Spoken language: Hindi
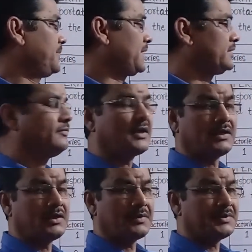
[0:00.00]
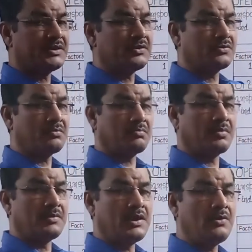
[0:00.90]
फैक्ट्री वन की कैपेसिटी
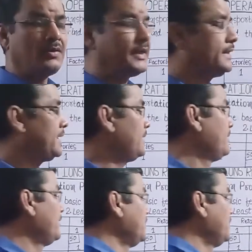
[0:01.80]
नील हो गई है